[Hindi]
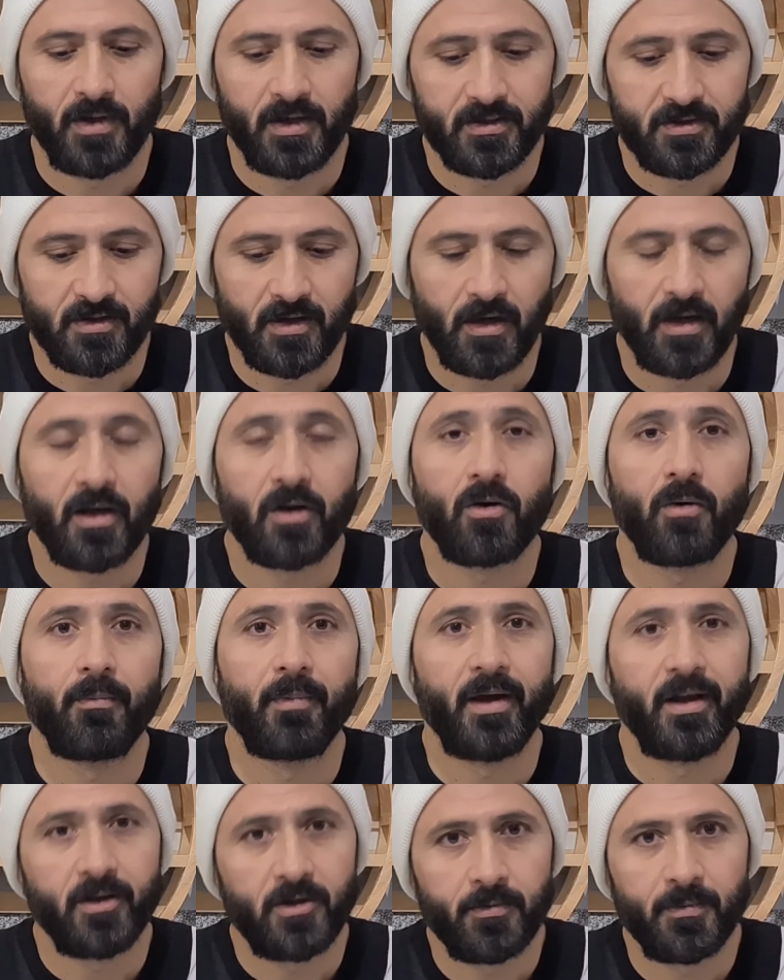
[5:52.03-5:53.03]
ऑस्ट्रेलिया को
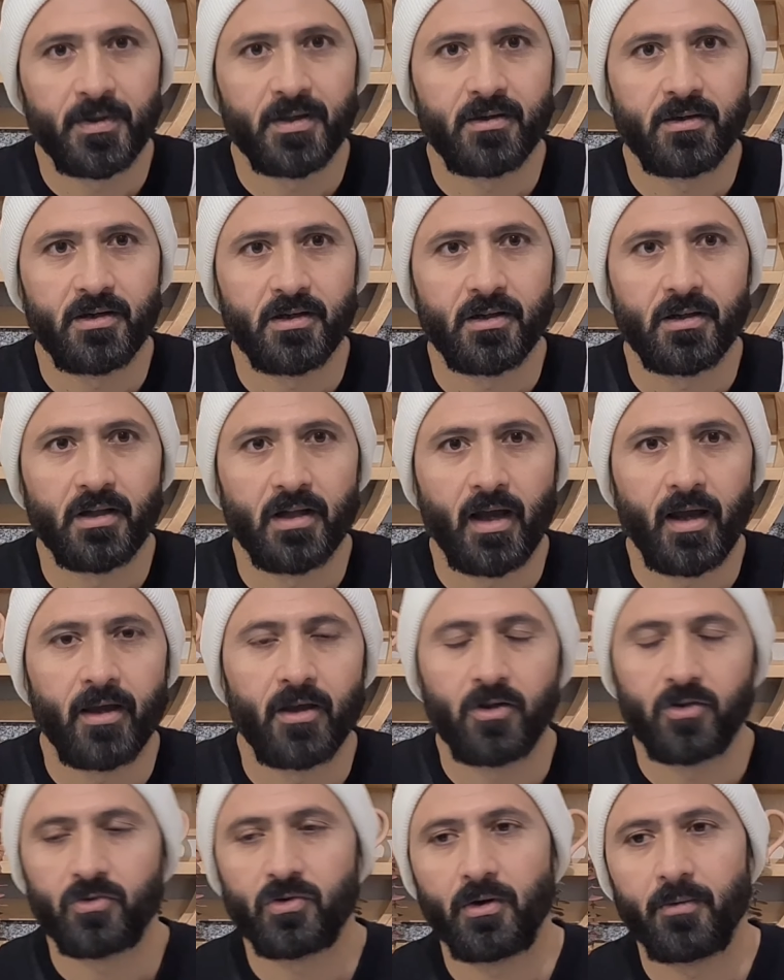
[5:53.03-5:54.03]
मैच भी जीतना
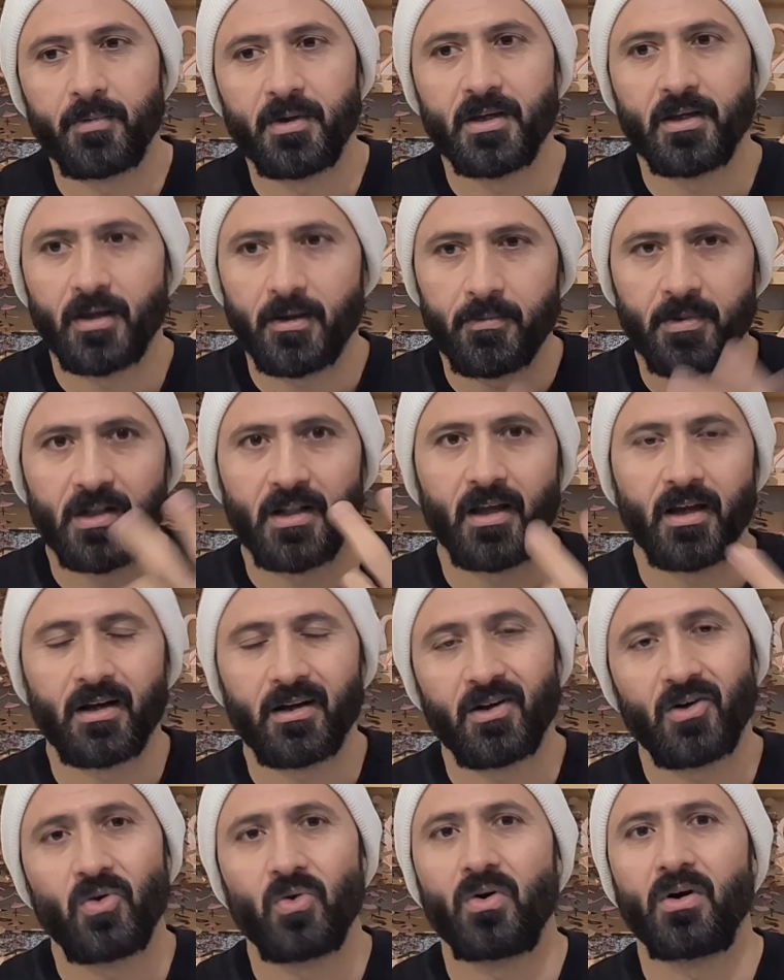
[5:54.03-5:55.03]
है तो अभी ये भी
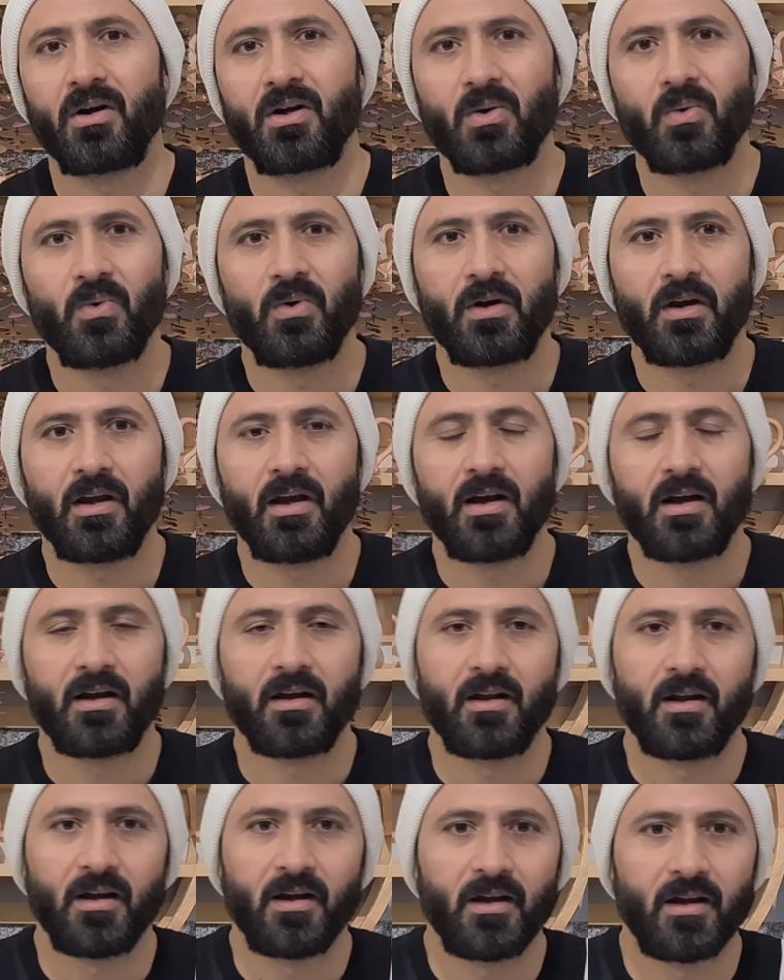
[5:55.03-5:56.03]
देखना होगा कि वो क्या
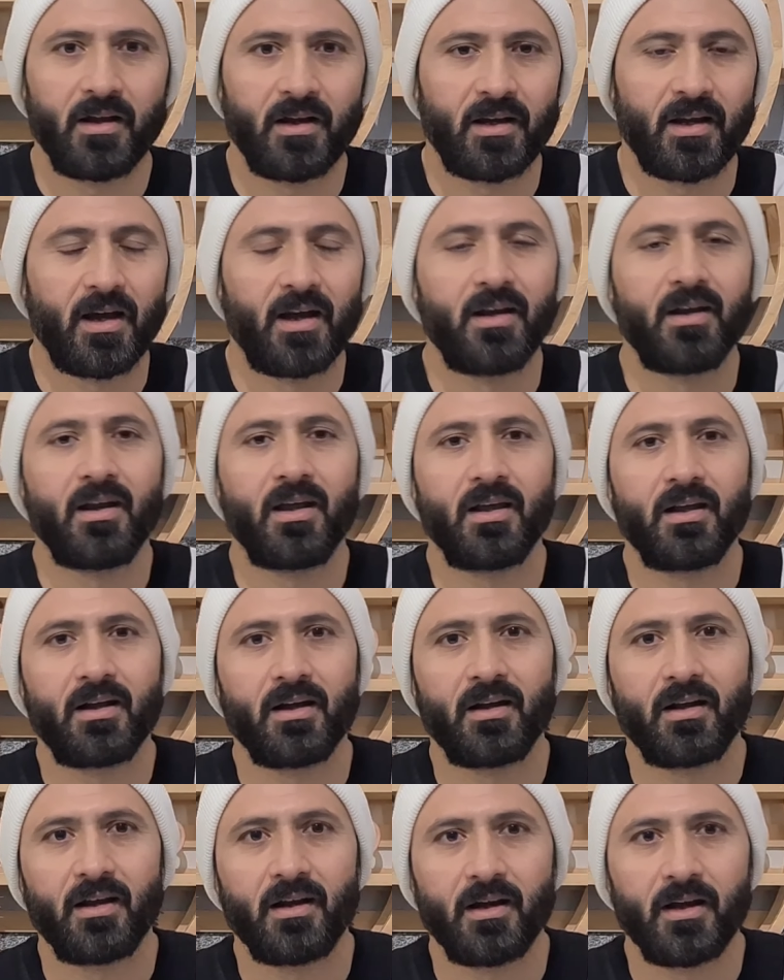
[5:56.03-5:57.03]
करेंगे क्या नहीं
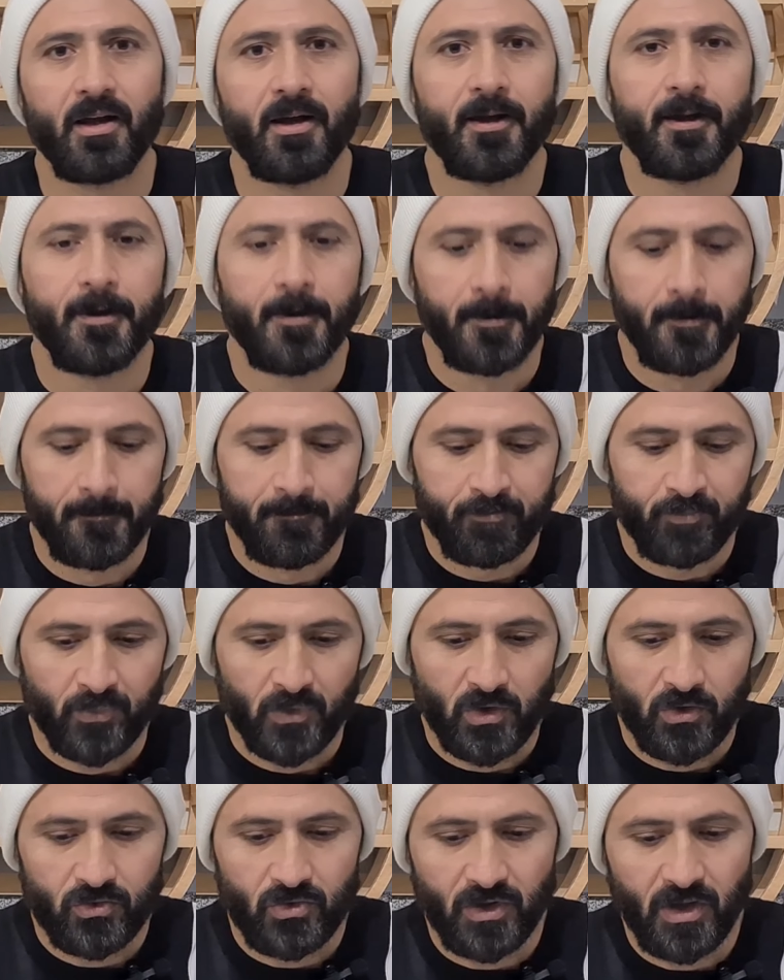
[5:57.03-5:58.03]
करेंगे
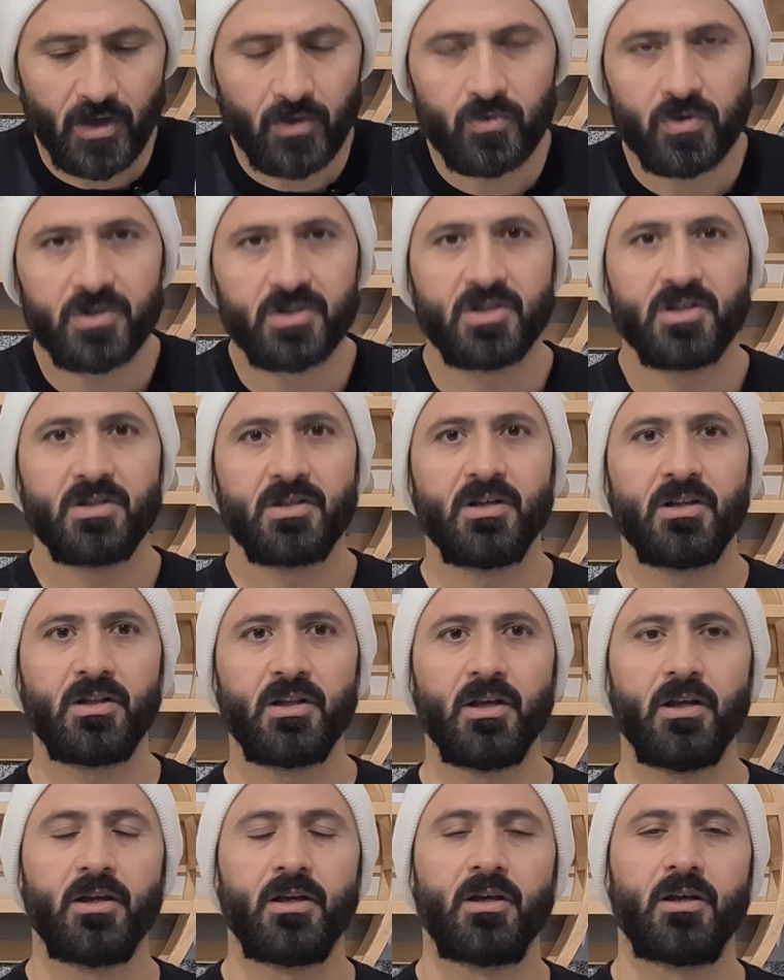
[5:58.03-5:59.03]
तो ये कुछ चीज़ें
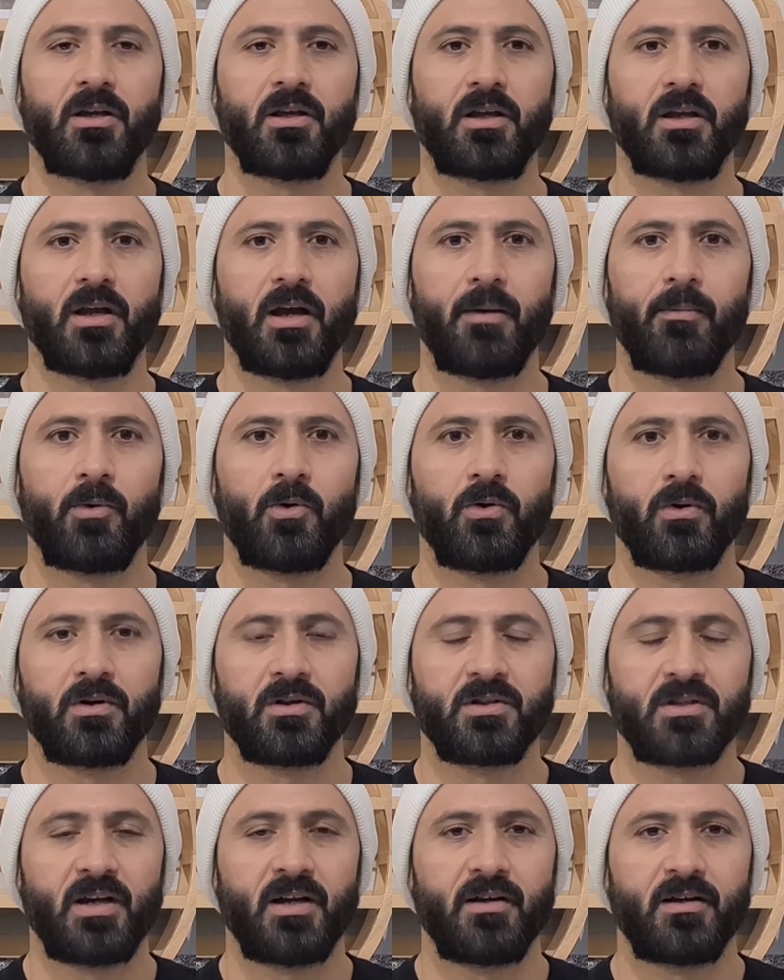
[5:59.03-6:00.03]
थी कि आप लोगों
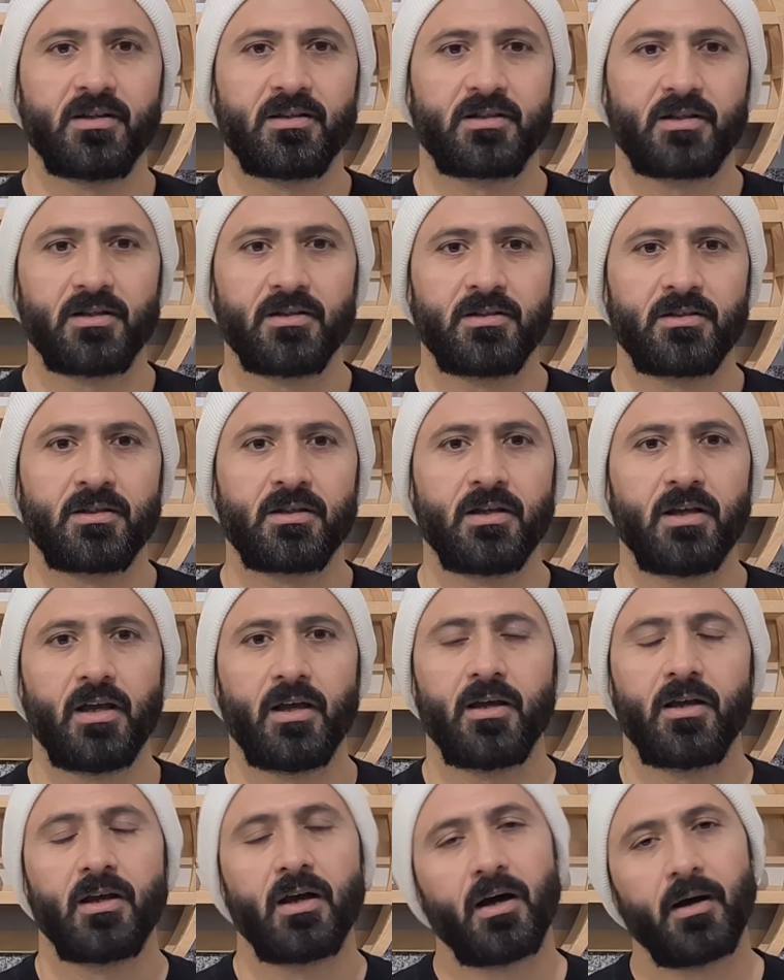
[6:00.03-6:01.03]
के साथ डिस्कस
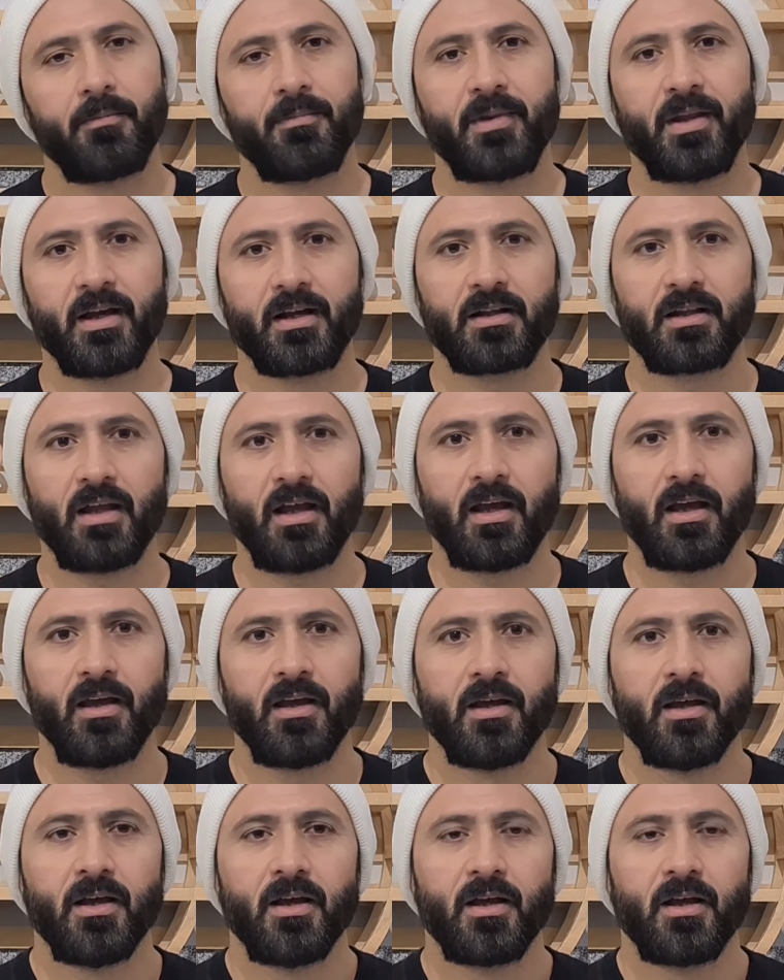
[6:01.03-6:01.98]
किए अब देखते हैं